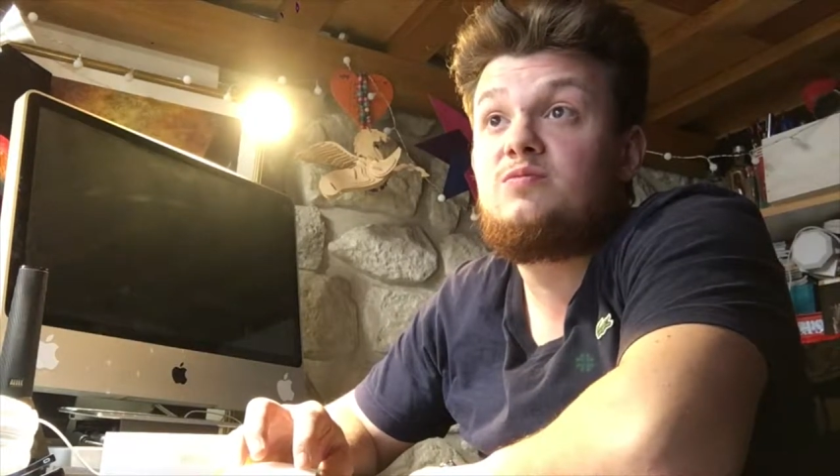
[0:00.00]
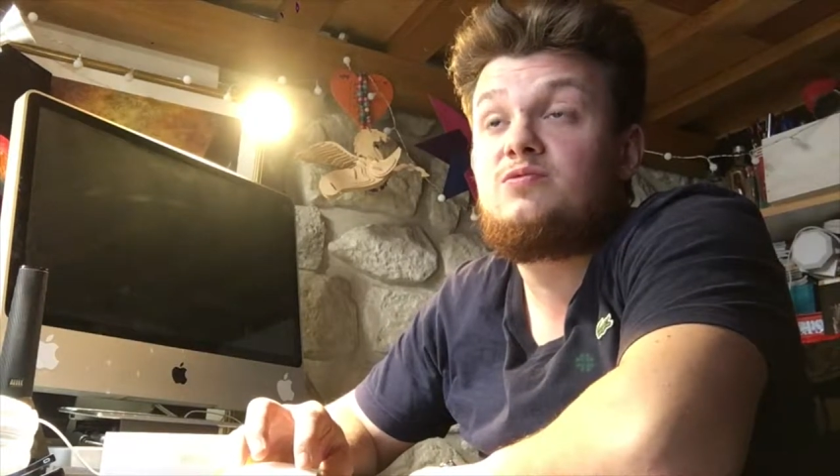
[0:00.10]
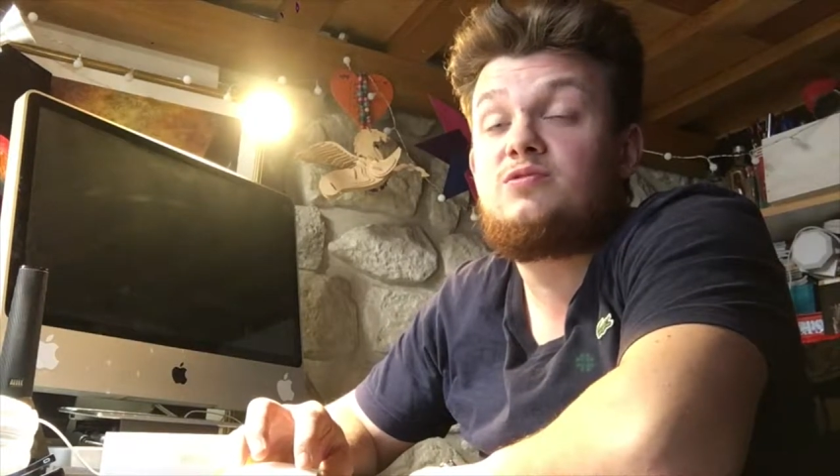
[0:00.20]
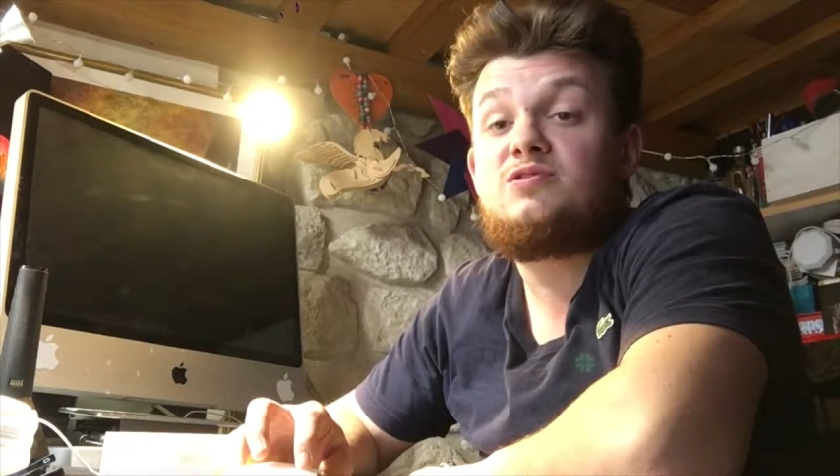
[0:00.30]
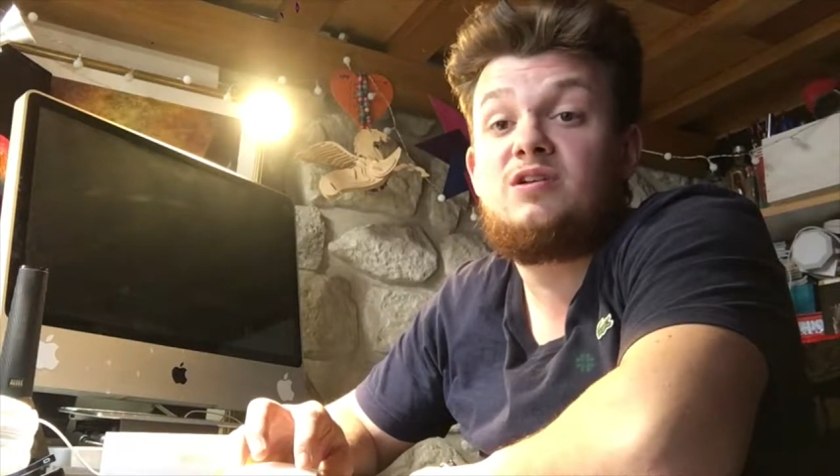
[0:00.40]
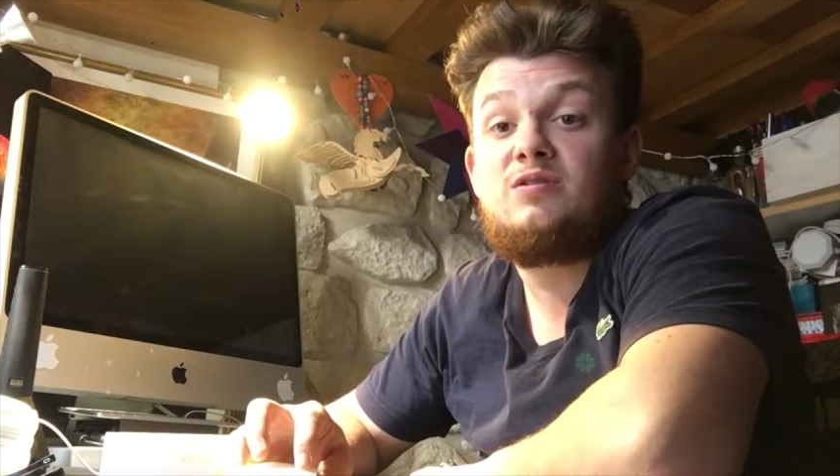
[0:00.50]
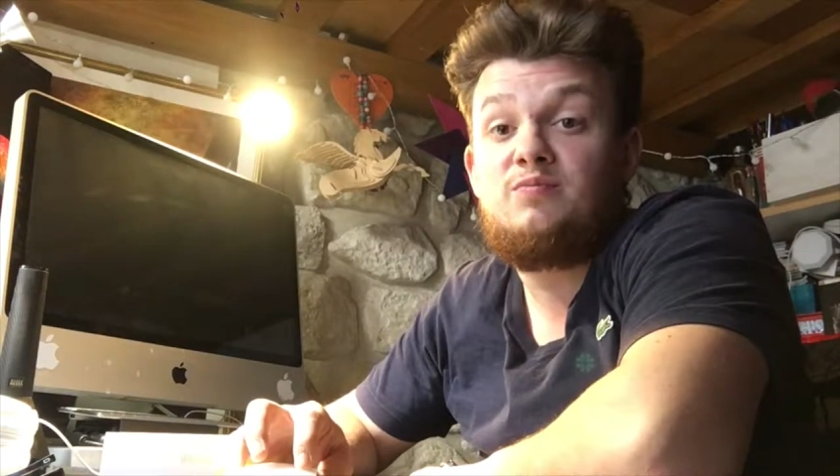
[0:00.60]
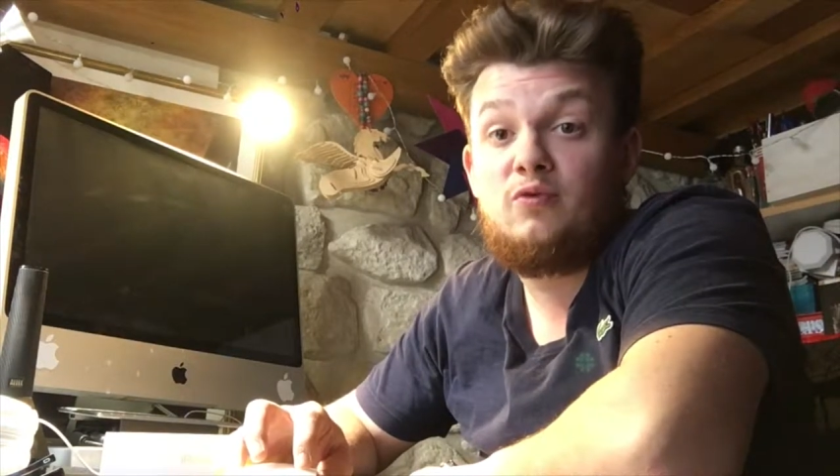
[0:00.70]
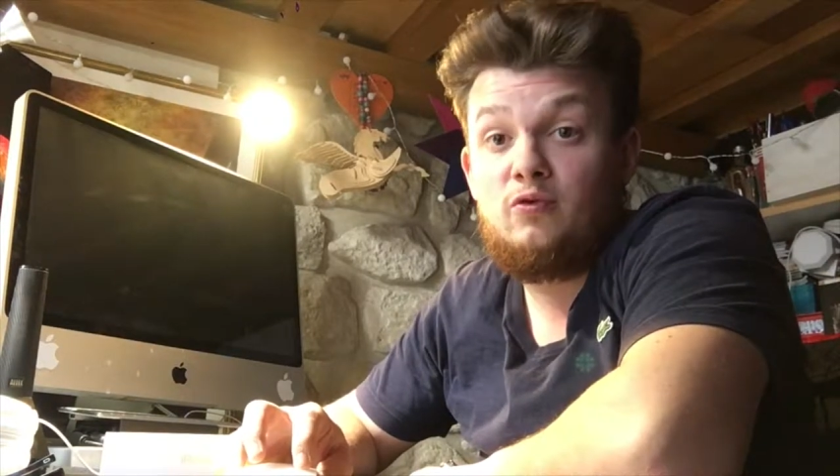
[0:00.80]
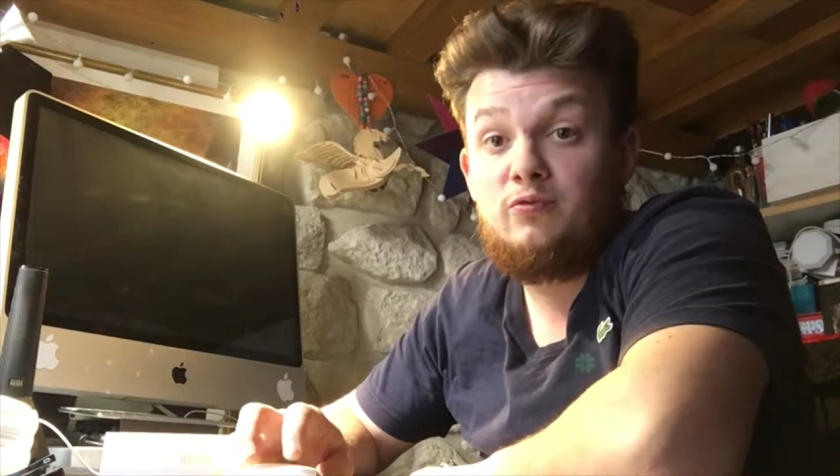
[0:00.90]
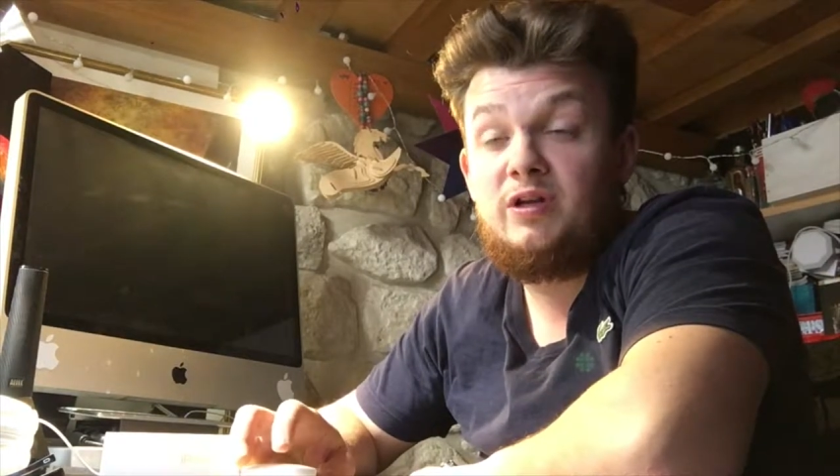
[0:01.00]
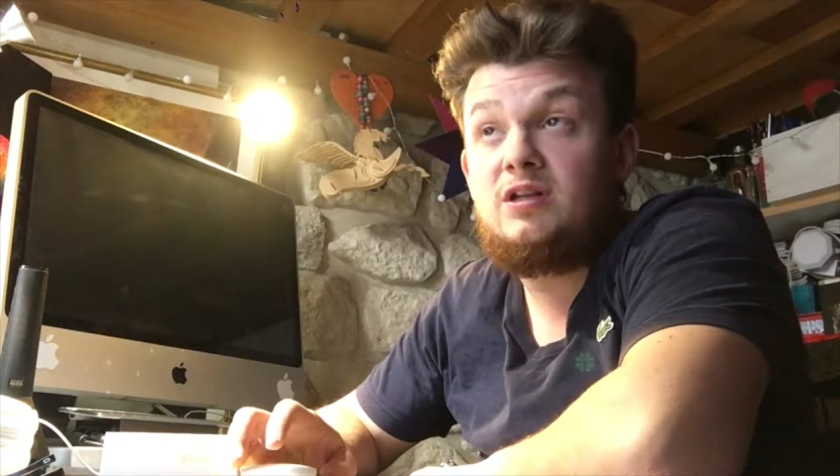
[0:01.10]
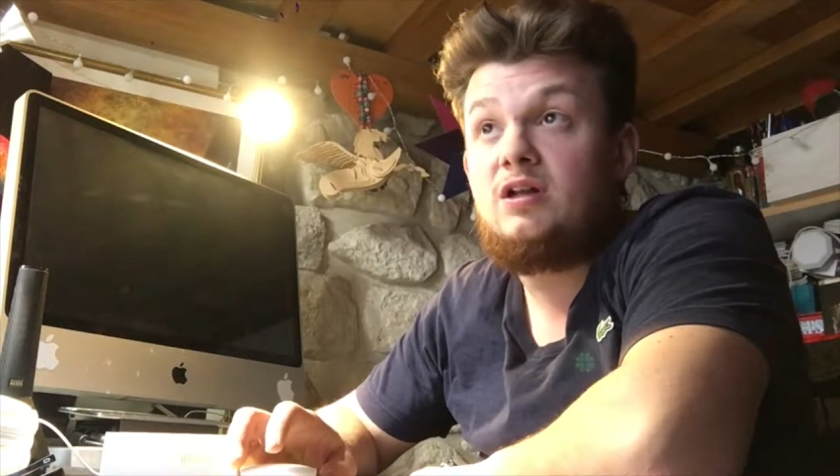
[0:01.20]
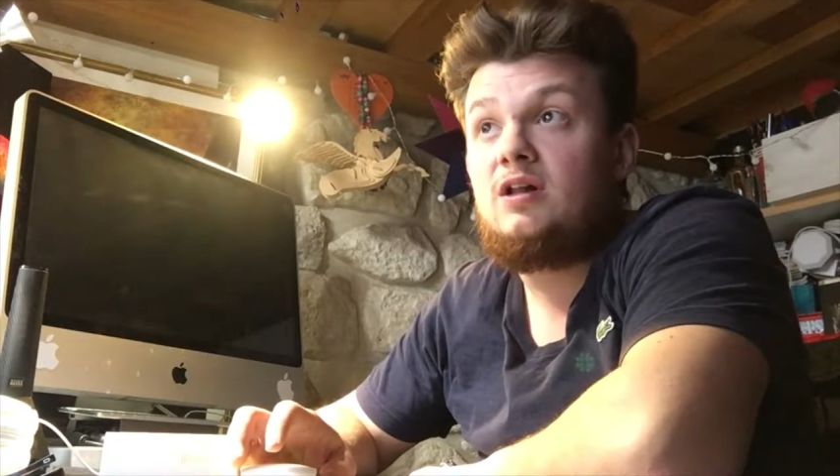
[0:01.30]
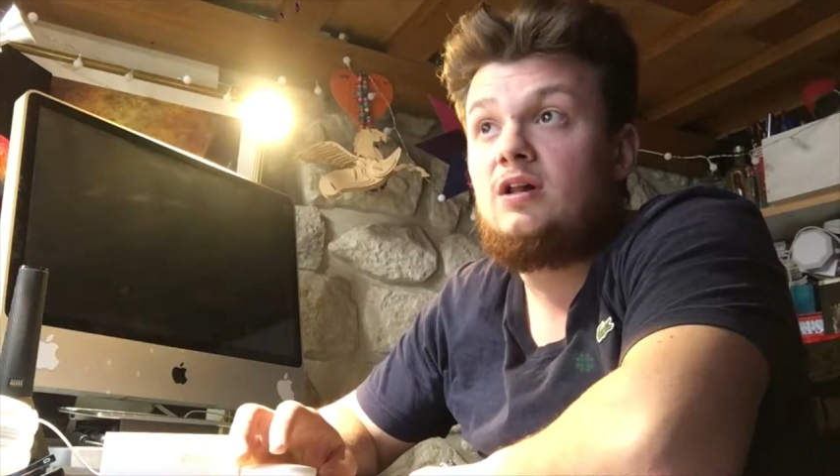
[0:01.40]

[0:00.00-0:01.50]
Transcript: sur 5 pour le 8.